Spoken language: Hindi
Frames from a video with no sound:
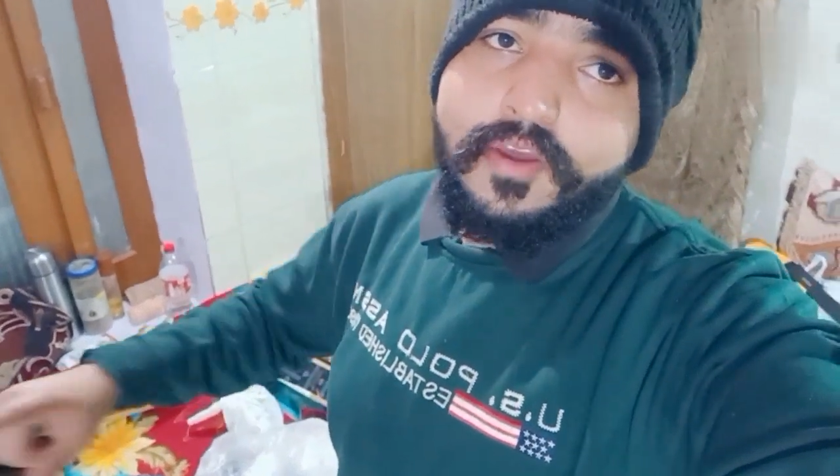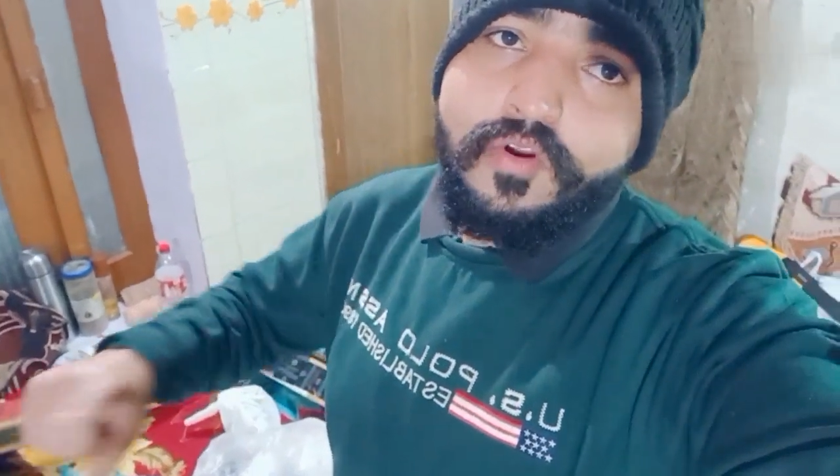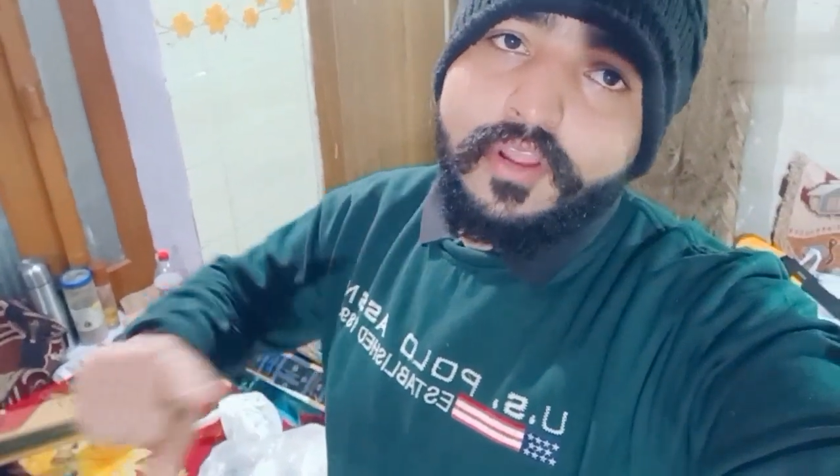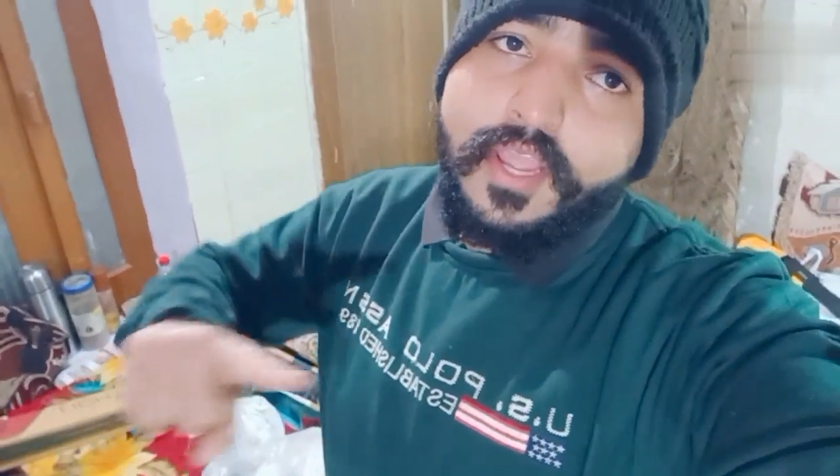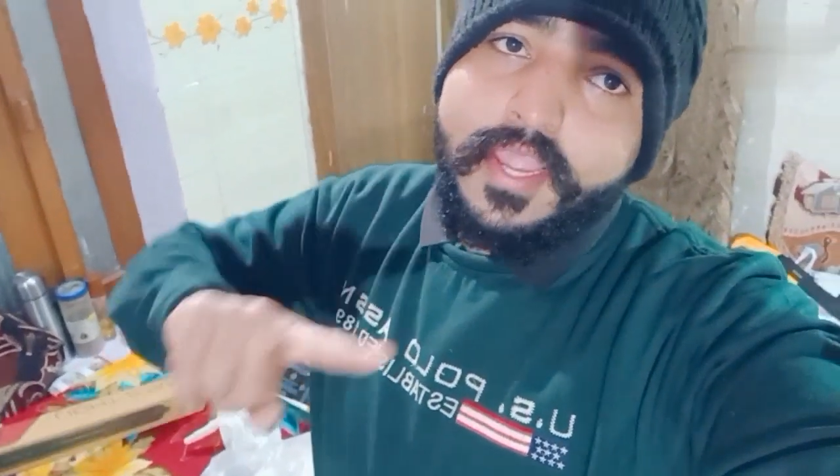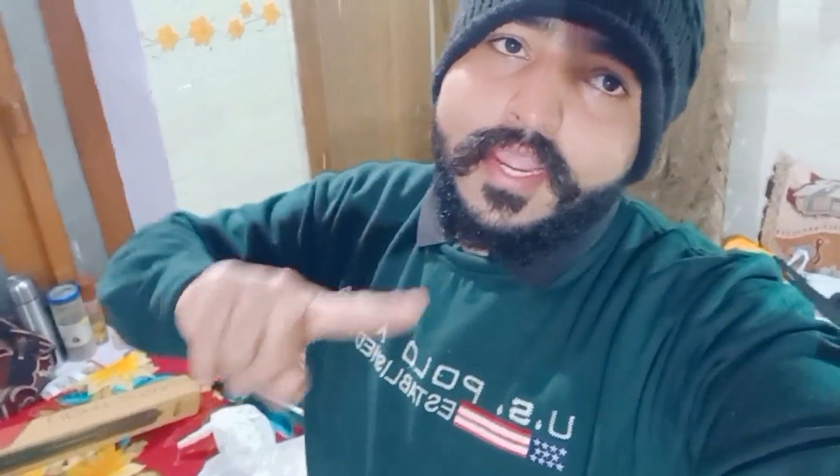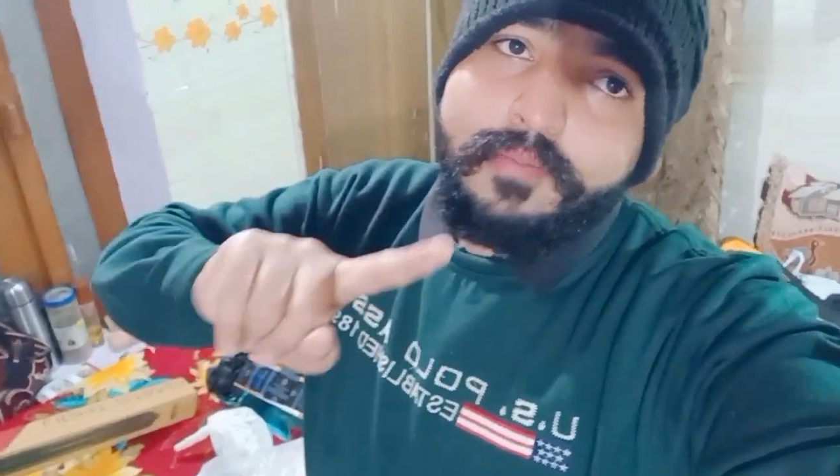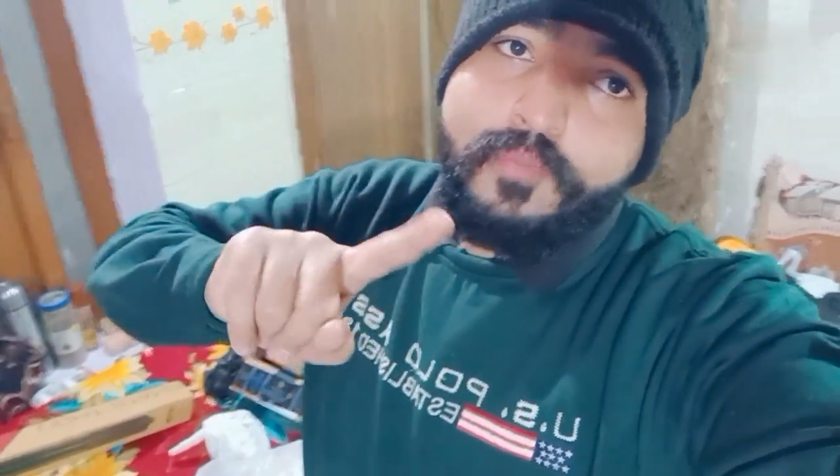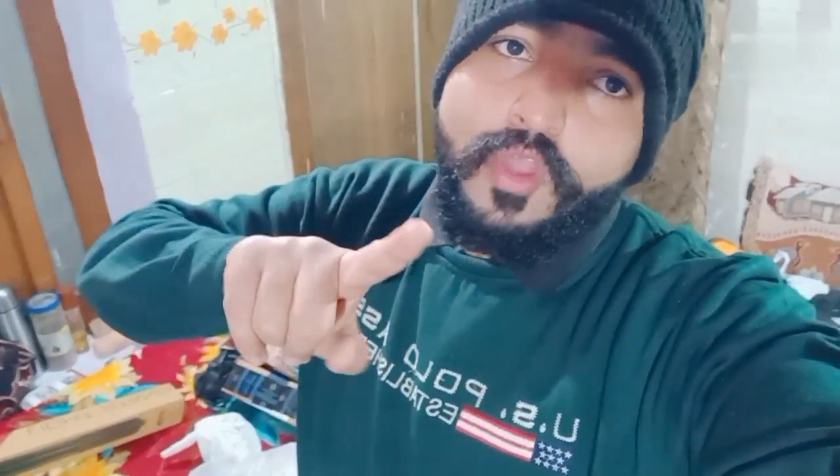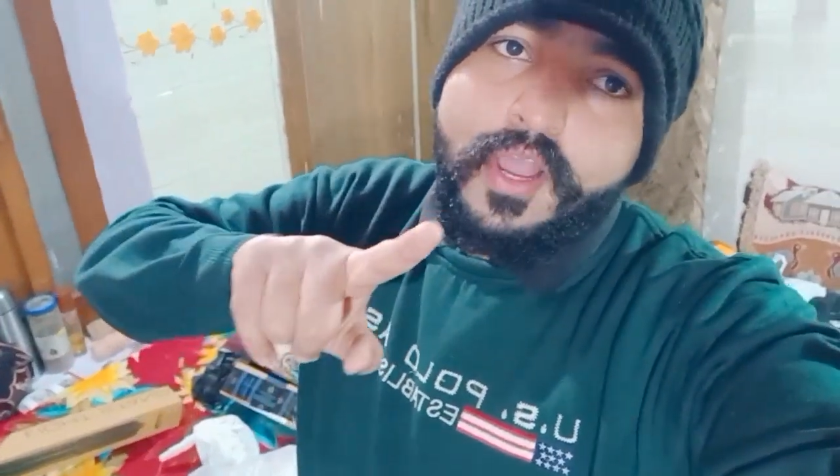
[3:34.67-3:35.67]
है और
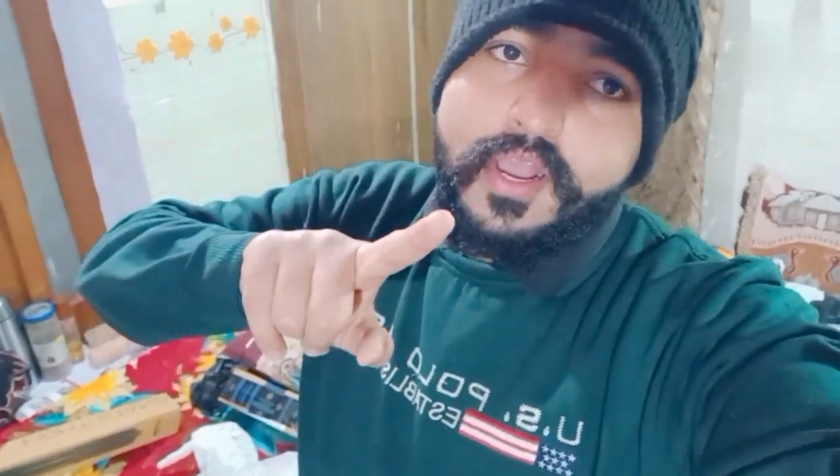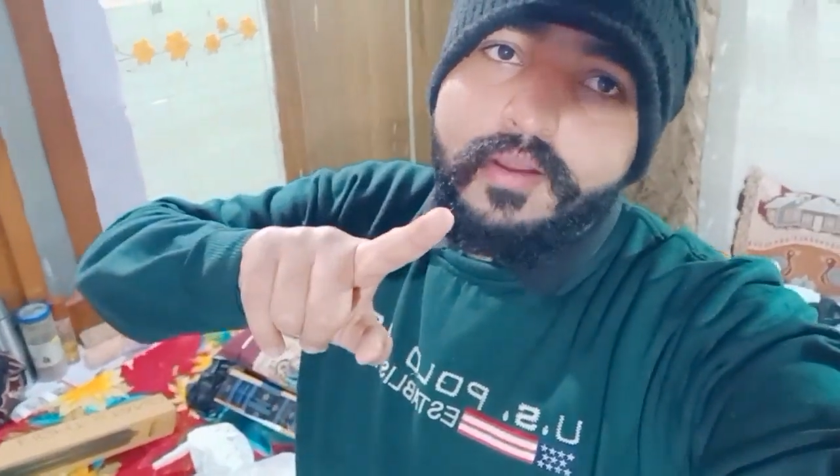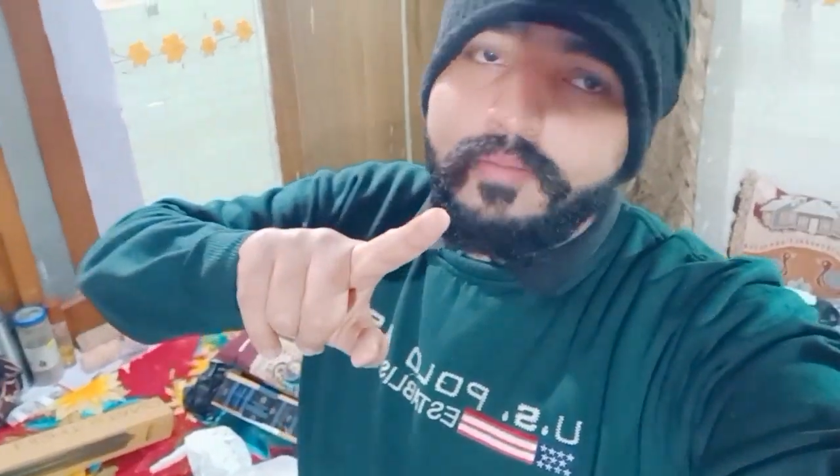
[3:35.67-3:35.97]
एक बोया